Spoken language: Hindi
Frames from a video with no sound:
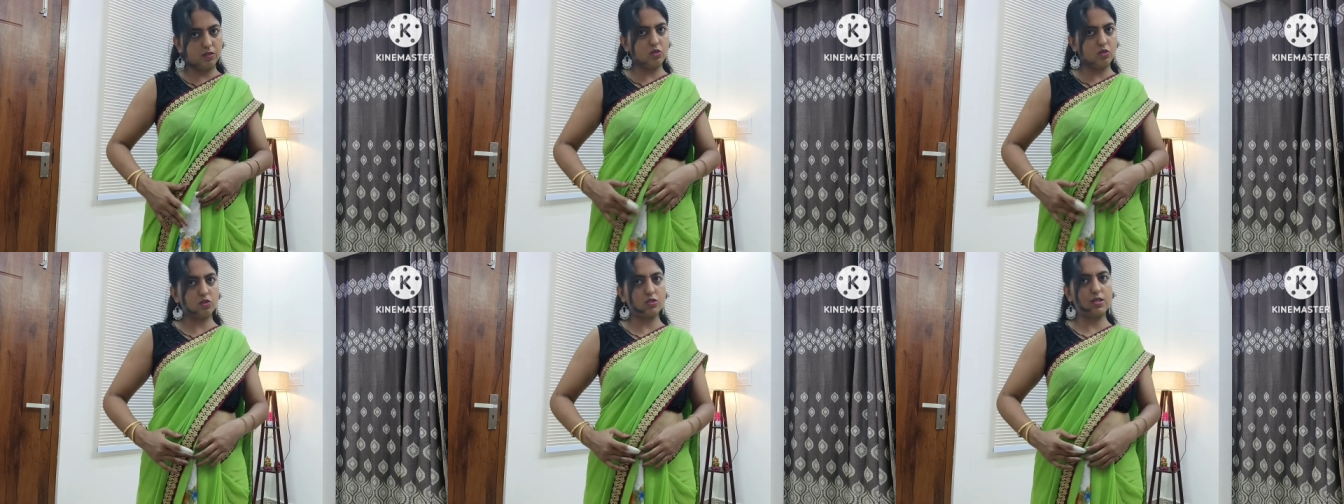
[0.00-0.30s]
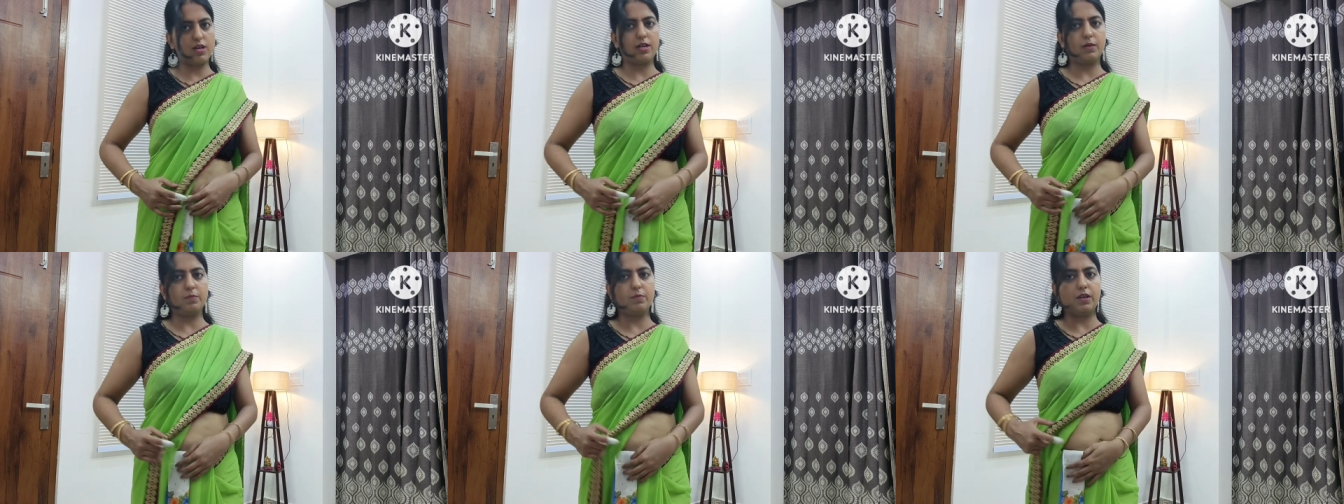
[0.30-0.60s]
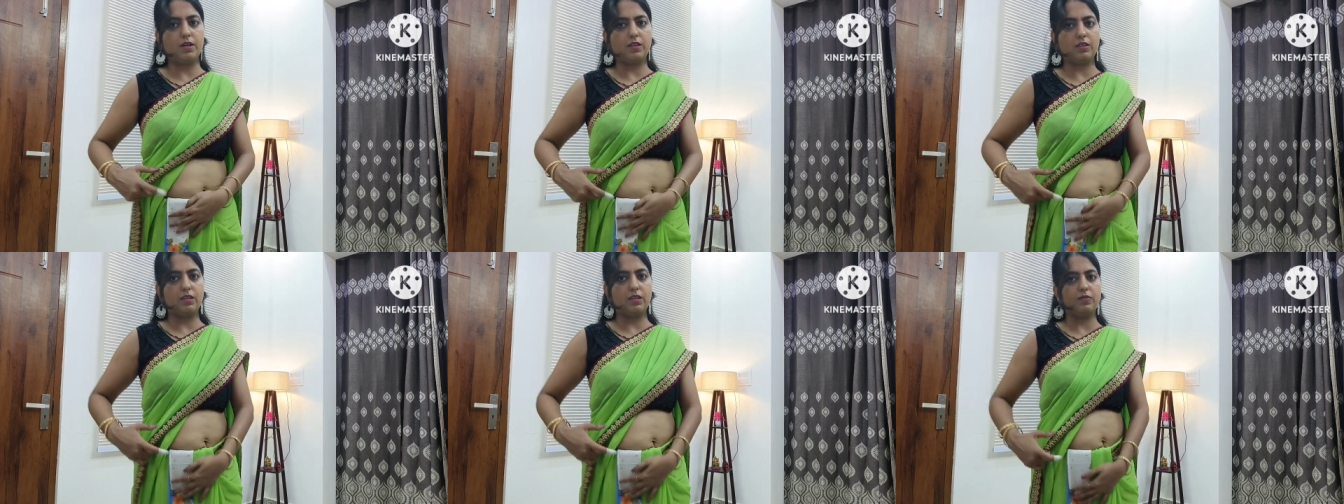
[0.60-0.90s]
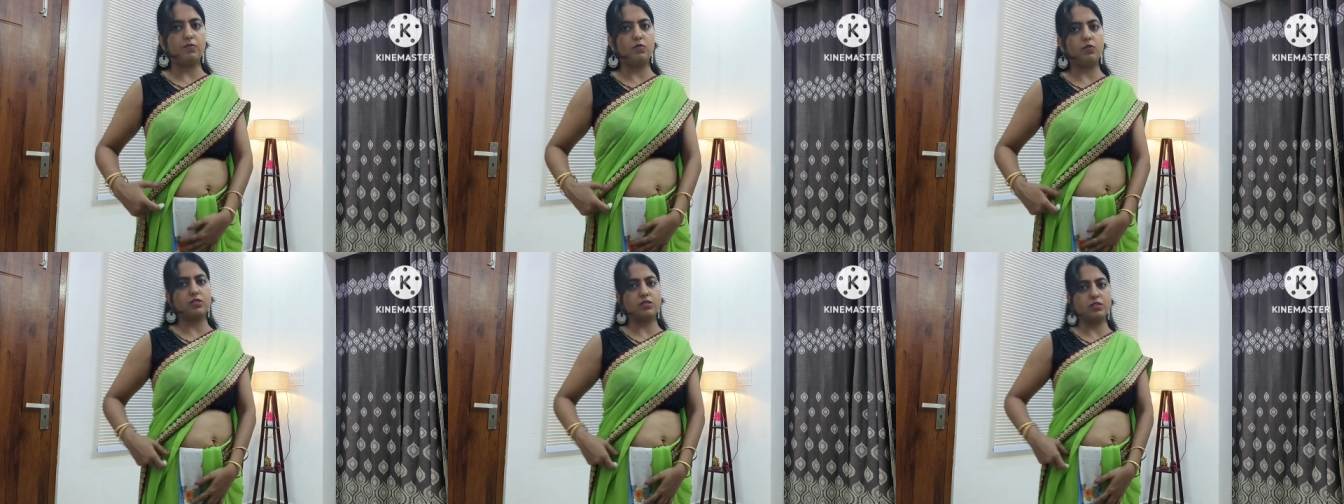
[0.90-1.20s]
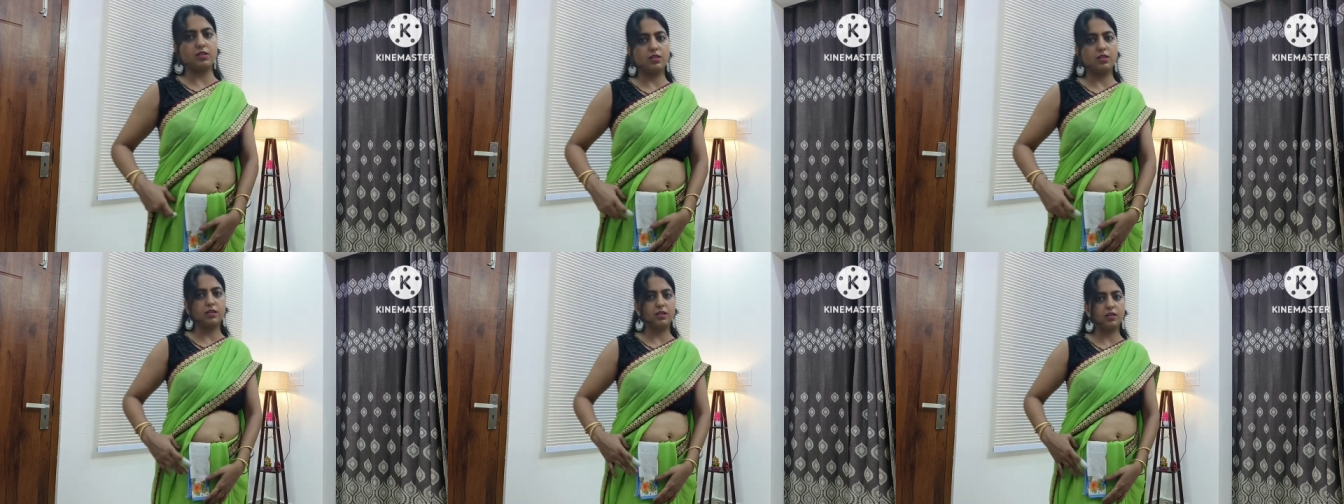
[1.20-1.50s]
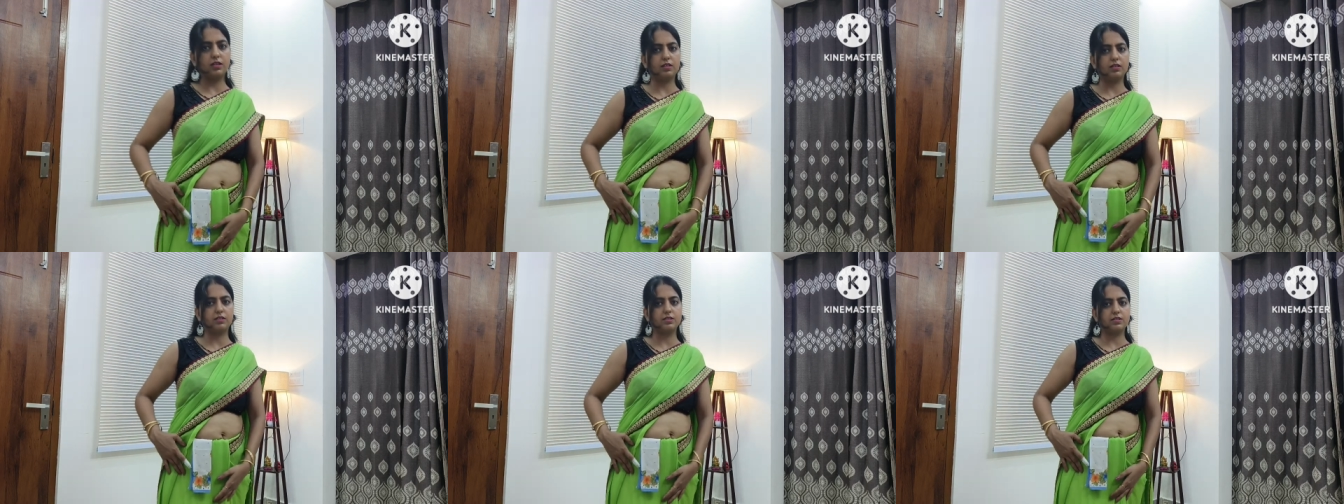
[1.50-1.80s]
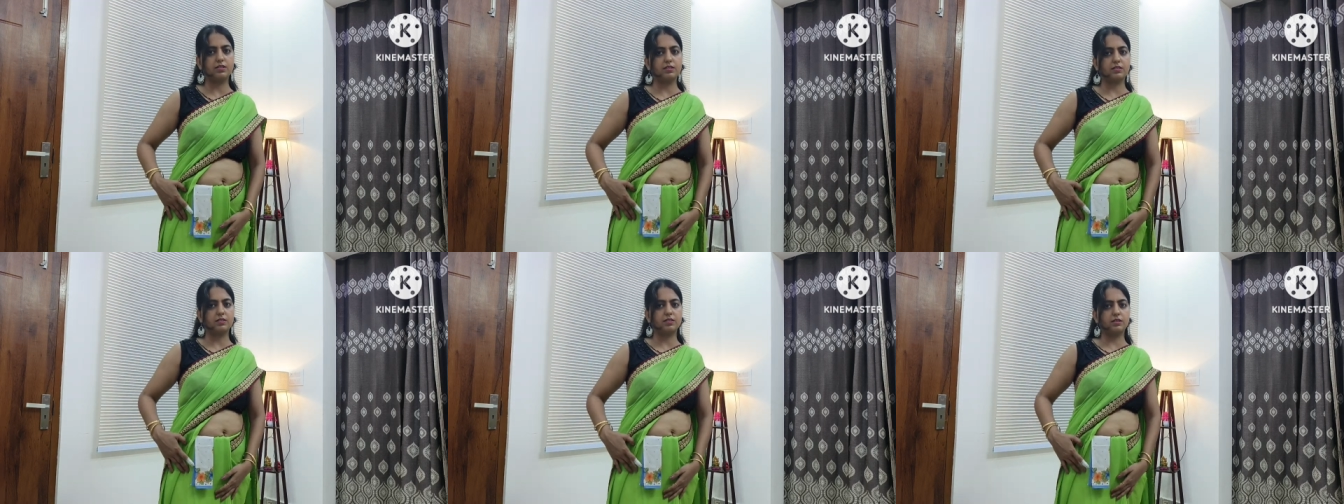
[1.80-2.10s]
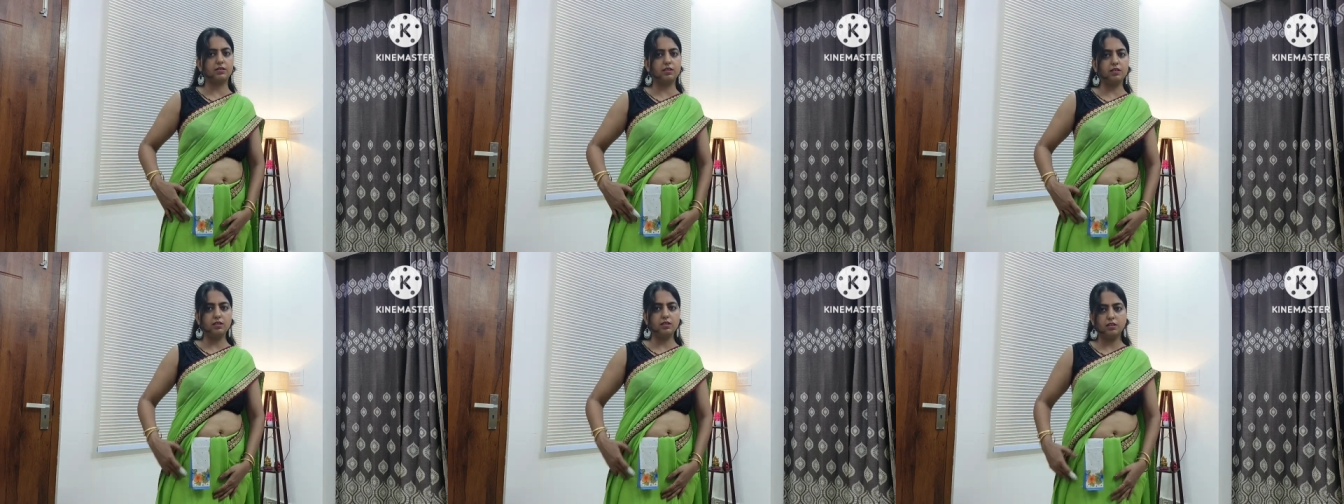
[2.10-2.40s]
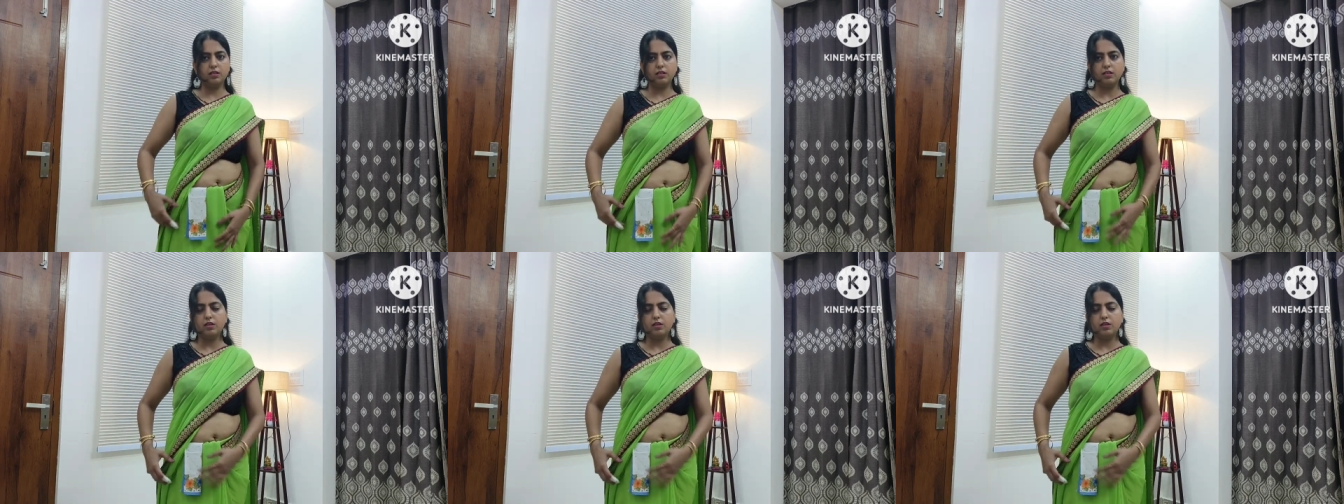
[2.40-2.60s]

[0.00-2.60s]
जो साड़ी पहनते हैं वो इस तरह टक कर सकते हैं